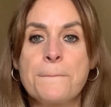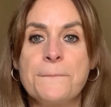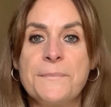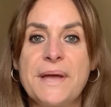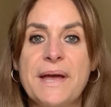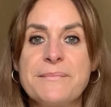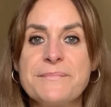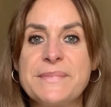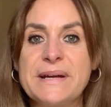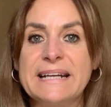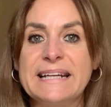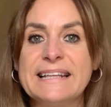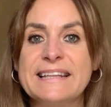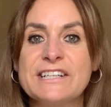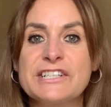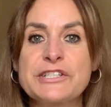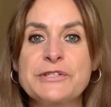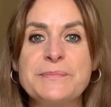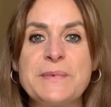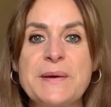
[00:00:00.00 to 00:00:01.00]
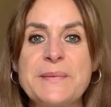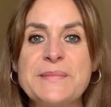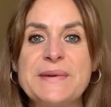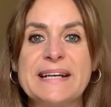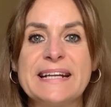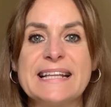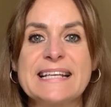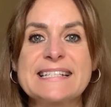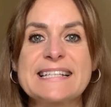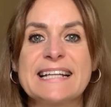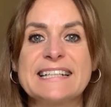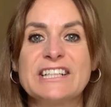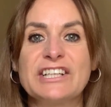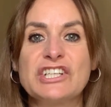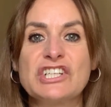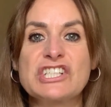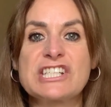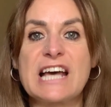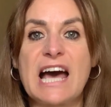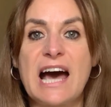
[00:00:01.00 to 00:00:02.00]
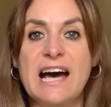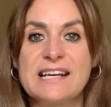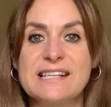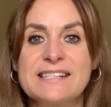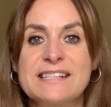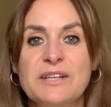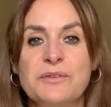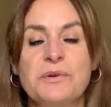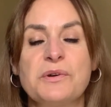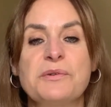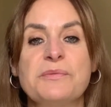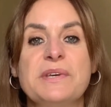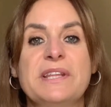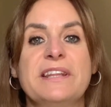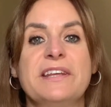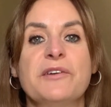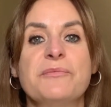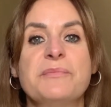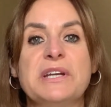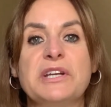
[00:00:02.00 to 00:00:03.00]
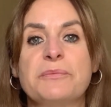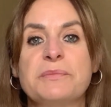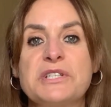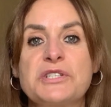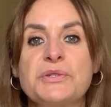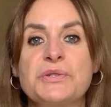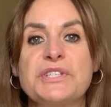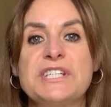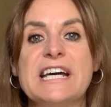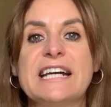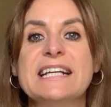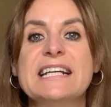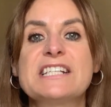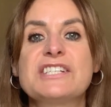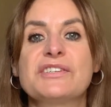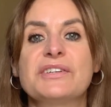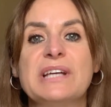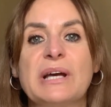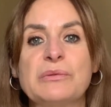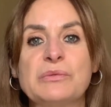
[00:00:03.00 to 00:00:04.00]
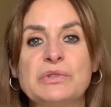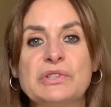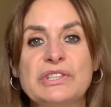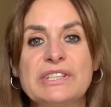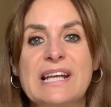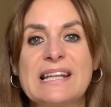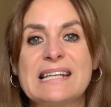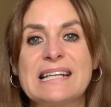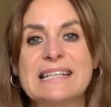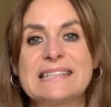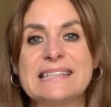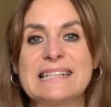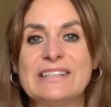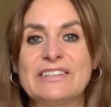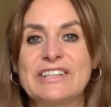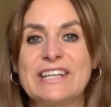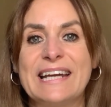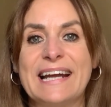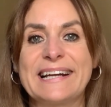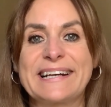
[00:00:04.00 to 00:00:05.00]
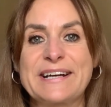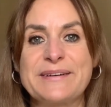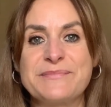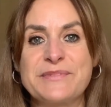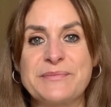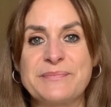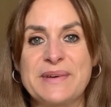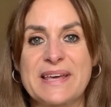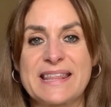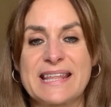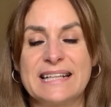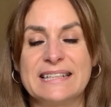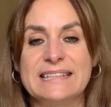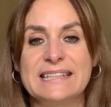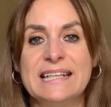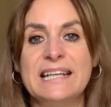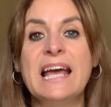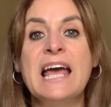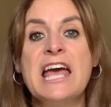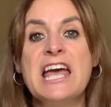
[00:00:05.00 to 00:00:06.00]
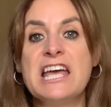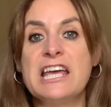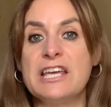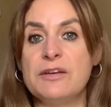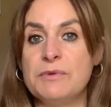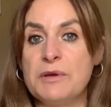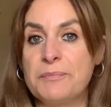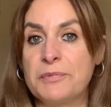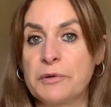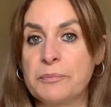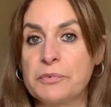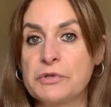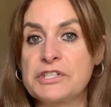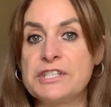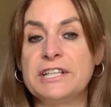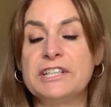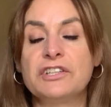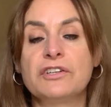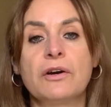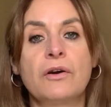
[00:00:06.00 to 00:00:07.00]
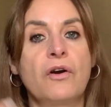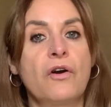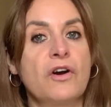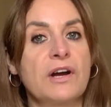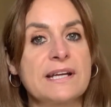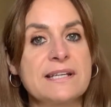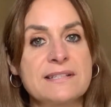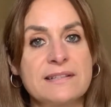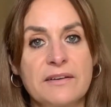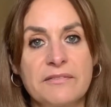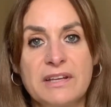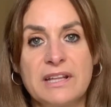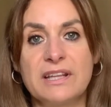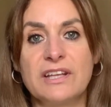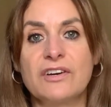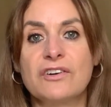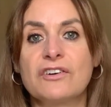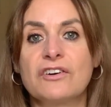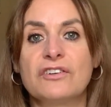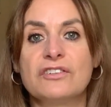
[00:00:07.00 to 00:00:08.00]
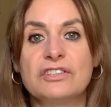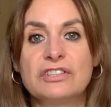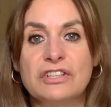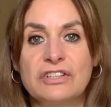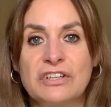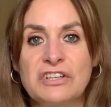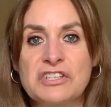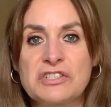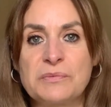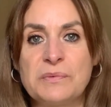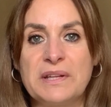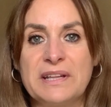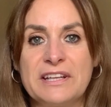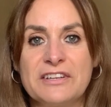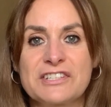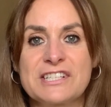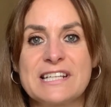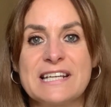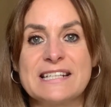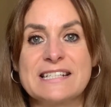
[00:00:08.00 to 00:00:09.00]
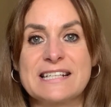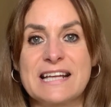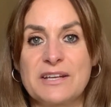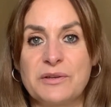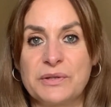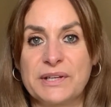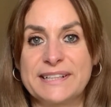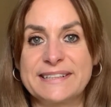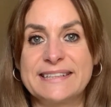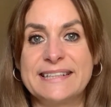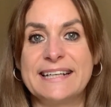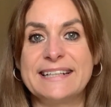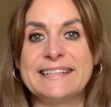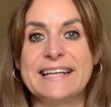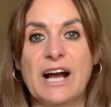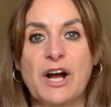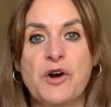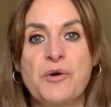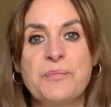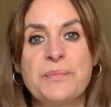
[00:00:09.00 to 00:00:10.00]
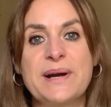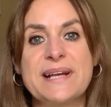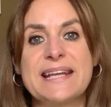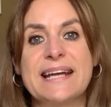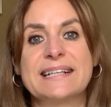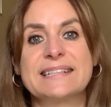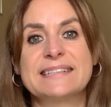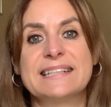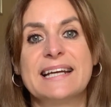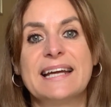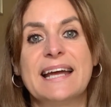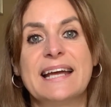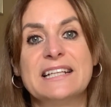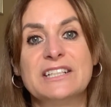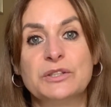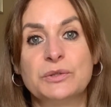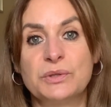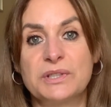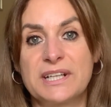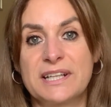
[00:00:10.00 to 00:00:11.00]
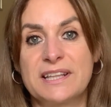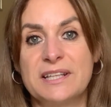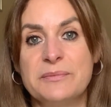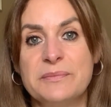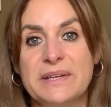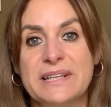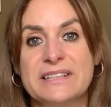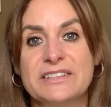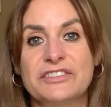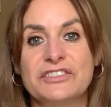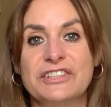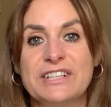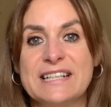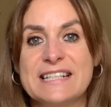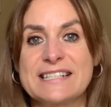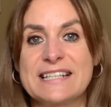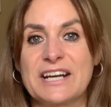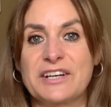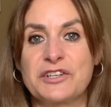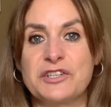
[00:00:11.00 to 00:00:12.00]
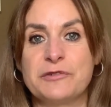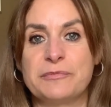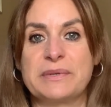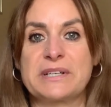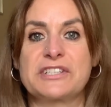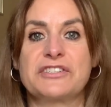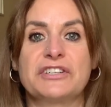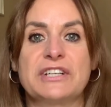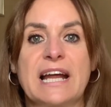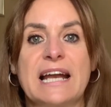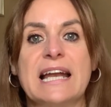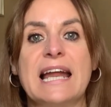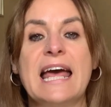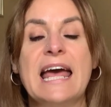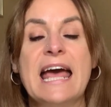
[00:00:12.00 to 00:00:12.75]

Bienvenidos, bienvenidas a todos a este nuevo vídeo. Mi nombre es Susana, soy autora de la trilogía El cambio empieza en ti y mi propósito con este vídeo, con todos los vídeos, es ayudarte y acompañarte en tu crecimiento y desarrollo personal.